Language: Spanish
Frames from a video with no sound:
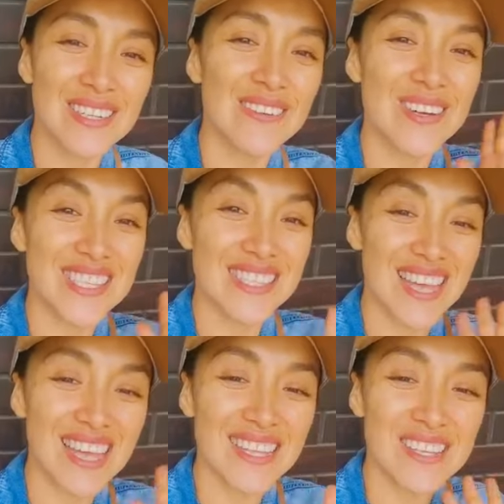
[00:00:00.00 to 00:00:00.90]
¿Cómo
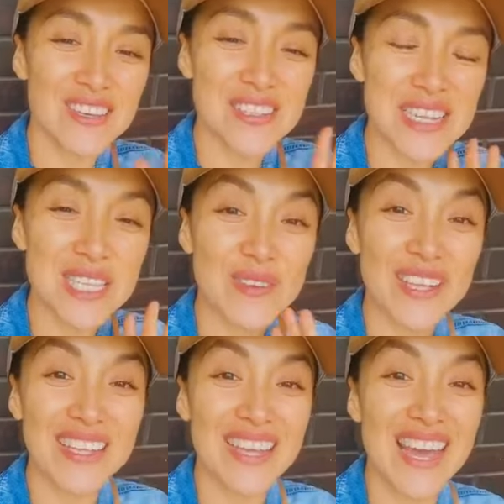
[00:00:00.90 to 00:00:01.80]
están? Dios les
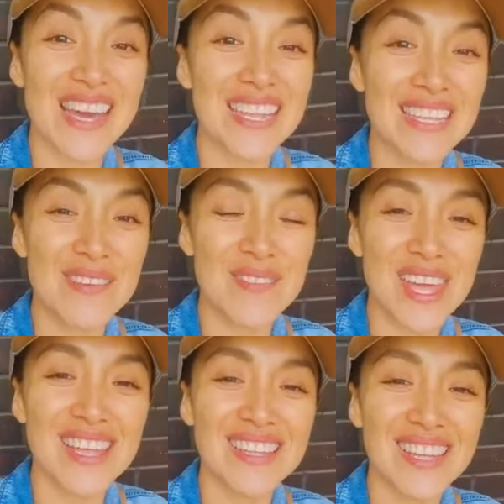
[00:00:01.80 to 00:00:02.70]
bendiga
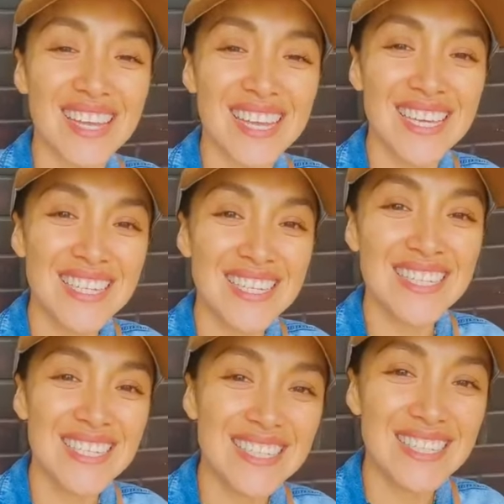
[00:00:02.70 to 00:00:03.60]
grandemente
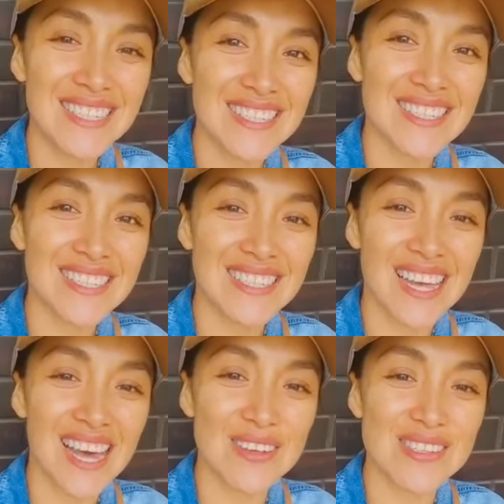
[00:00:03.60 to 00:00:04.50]

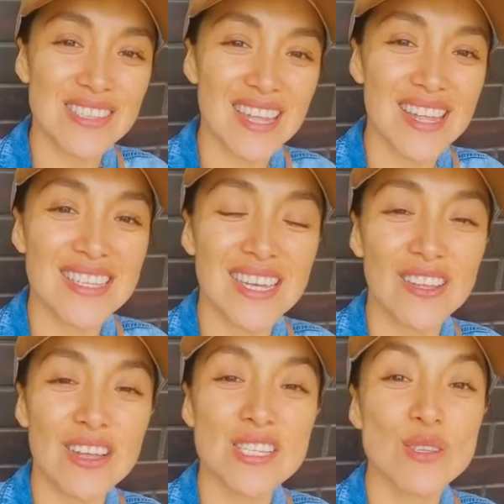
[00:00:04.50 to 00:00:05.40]
a ustedes y a
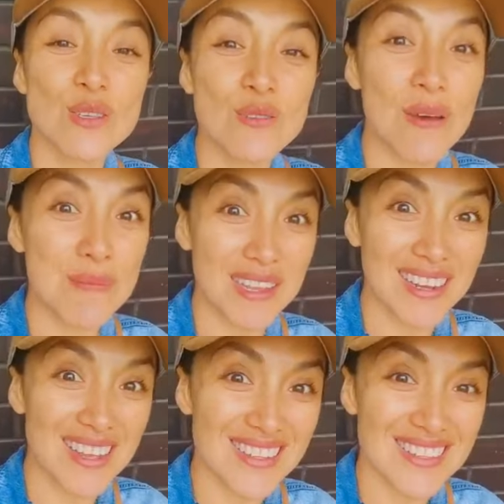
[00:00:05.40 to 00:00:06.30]
todas sus
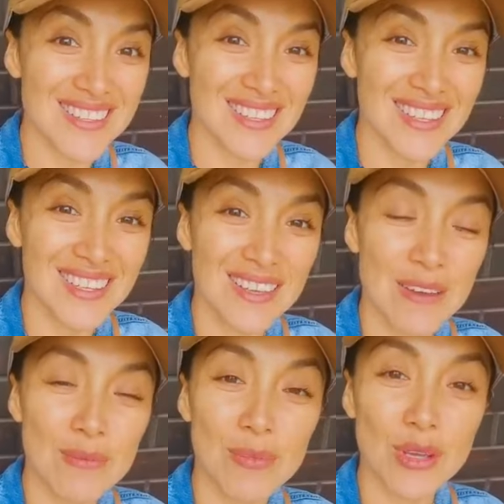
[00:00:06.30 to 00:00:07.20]
familias.
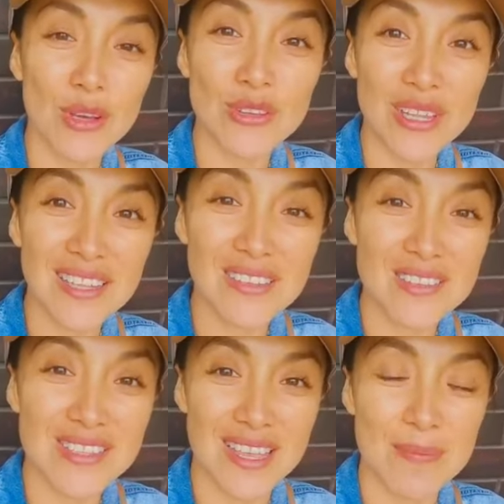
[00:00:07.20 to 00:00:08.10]
Muy
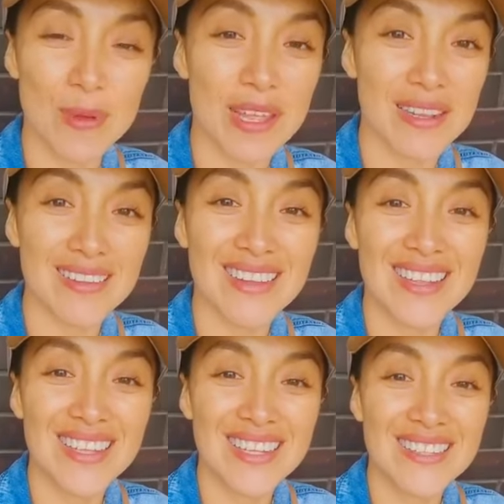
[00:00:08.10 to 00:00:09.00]
contentos de poder
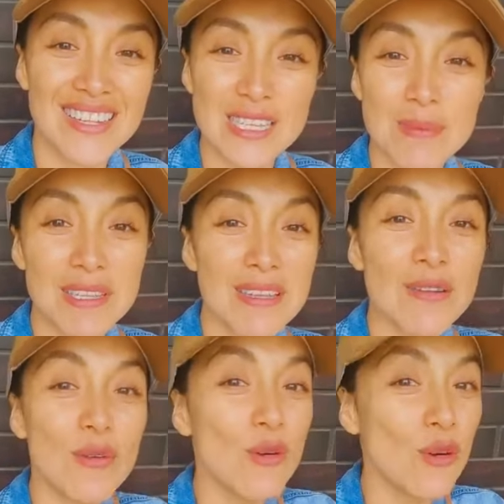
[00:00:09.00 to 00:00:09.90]

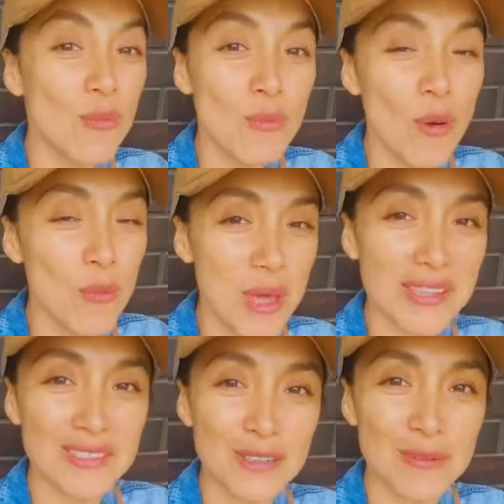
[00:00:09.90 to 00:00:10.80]
transmitir un
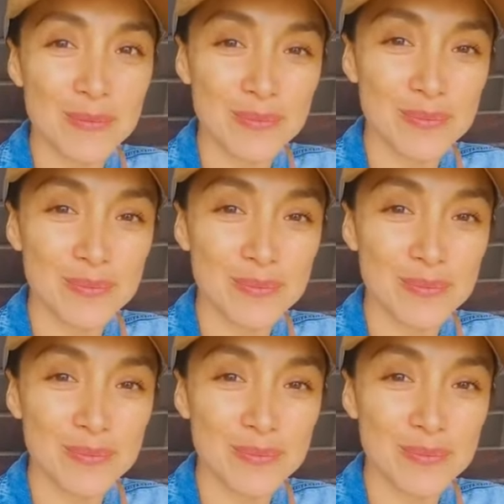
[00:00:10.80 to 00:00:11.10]
momento